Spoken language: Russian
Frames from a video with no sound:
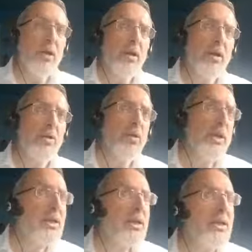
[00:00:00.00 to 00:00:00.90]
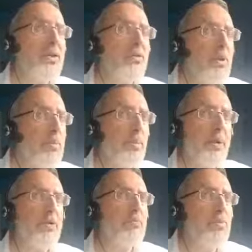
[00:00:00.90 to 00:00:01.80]
но если даже в них
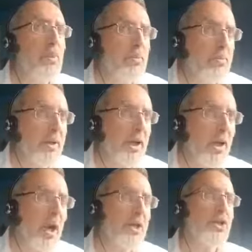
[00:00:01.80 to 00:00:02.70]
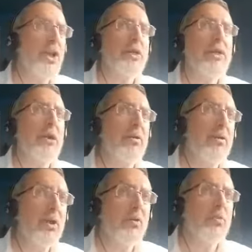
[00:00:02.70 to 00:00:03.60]
попадет бомба и какая-то часть
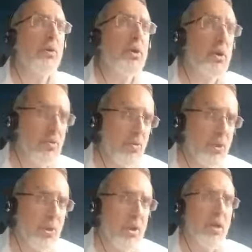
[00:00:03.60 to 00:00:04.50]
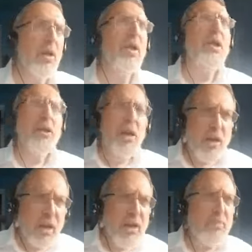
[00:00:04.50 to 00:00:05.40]
кораллового рифа будет разрушена,
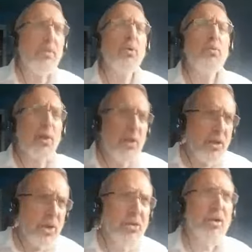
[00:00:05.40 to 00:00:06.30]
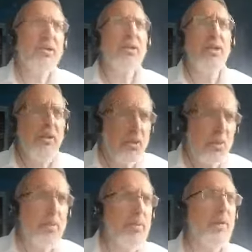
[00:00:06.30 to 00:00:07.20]
кораллы будут продолжать расти в
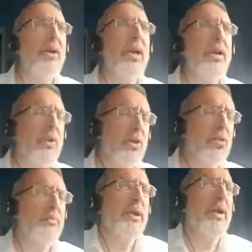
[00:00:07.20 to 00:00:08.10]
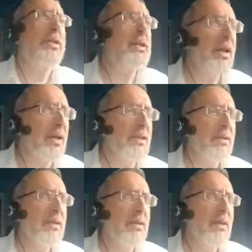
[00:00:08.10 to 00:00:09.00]
том направлении, в котором они хотят.
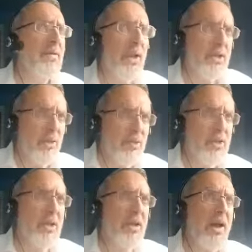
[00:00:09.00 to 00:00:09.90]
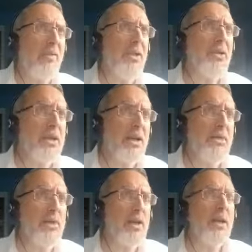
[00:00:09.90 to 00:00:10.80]
Они будут восстанавливаться, они
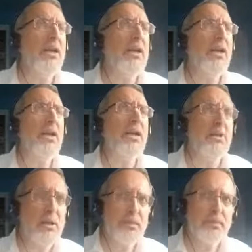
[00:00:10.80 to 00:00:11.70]
будут регенерироваться.